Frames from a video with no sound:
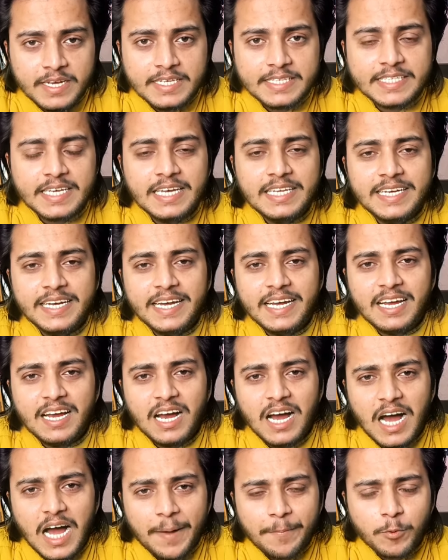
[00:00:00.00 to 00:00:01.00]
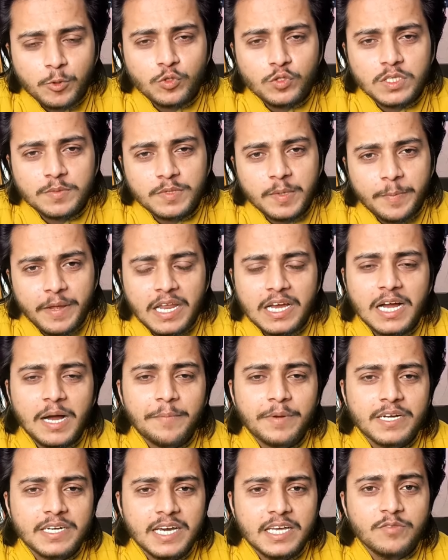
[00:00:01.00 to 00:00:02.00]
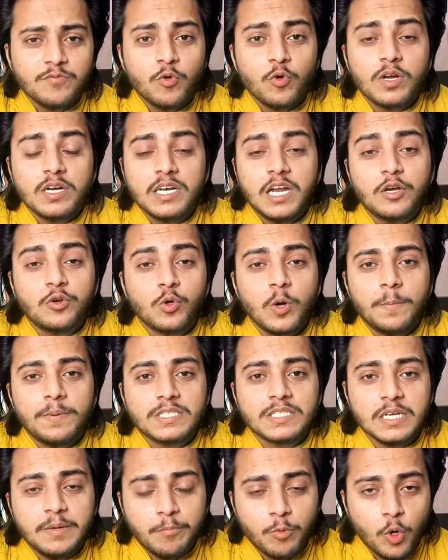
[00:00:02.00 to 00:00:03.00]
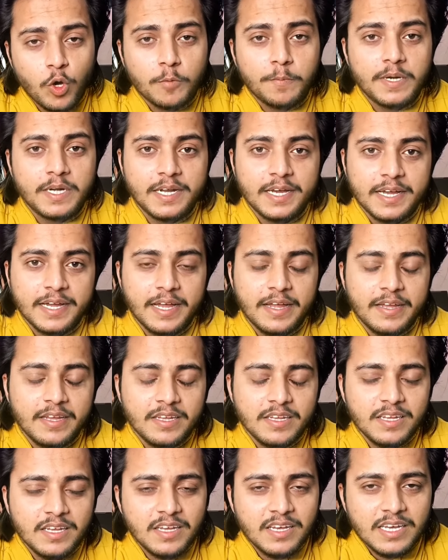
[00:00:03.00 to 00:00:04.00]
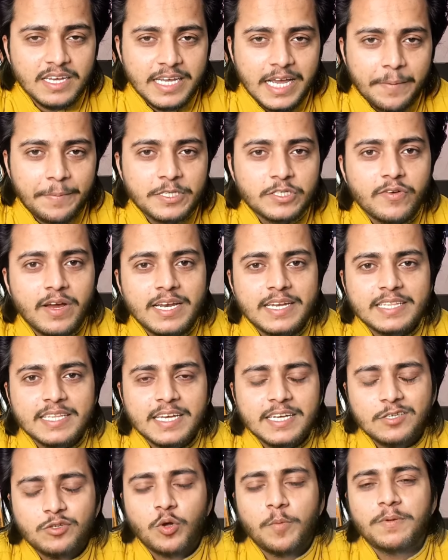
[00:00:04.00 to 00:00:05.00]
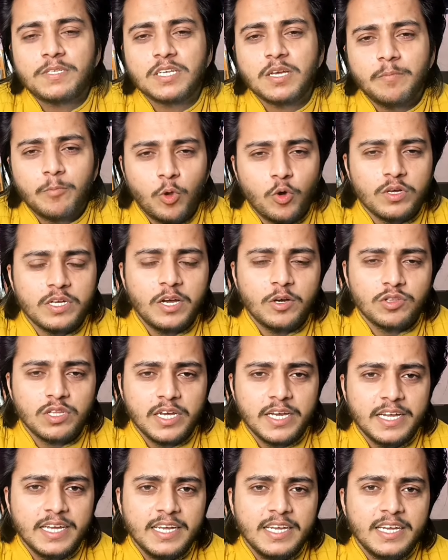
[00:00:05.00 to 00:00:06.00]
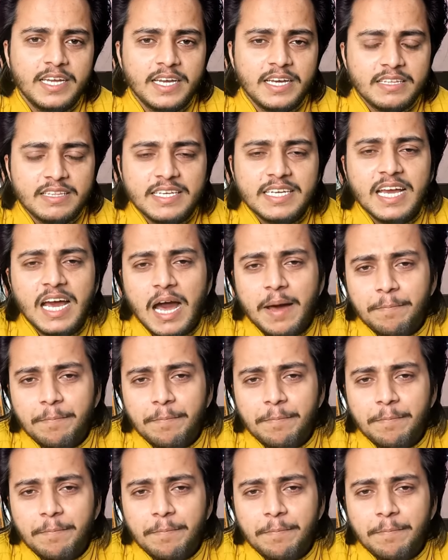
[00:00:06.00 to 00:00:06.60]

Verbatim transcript: इसके लिए आपको जो सबसे पहला काम करना है वो करना है टॉपर्स के ब्लॉग पढ़ने हैं यहाँ पर सवाल रहता है कि टॉपर्स के ब्लॉग क्या होता है देखिए